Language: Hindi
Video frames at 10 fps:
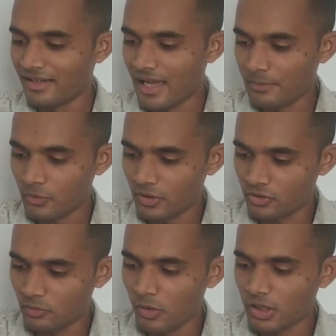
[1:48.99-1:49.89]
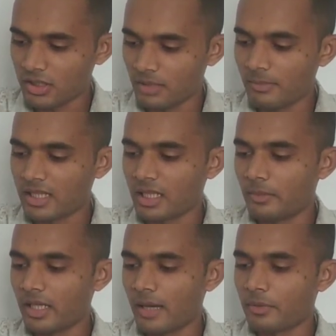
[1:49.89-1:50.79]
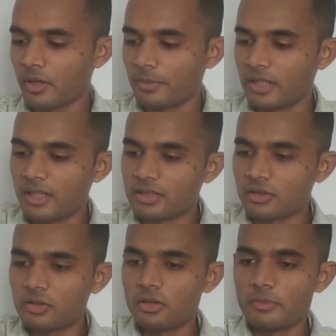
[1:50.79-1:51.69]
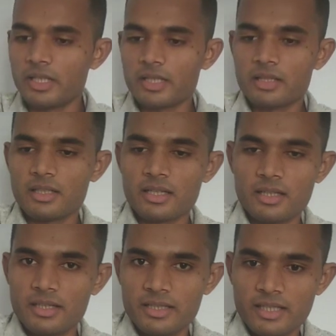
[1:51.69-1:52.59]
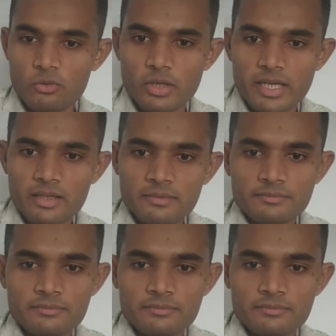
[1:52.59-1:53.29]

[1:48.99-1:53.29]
आपको इसको बहुत कम मात्रा में आप यहाँ पे देख सकते हो मैंने कितना कलर लिया हुआ है